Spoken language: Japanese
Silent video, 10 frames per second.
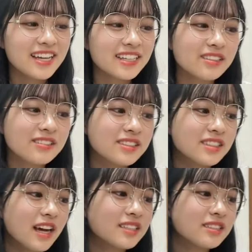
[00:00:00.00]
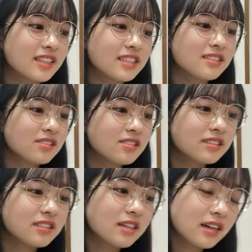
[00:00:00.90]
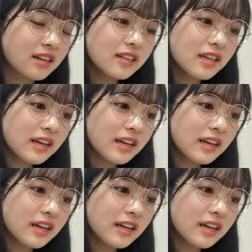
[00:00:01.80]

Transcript: そなんか私はそなんか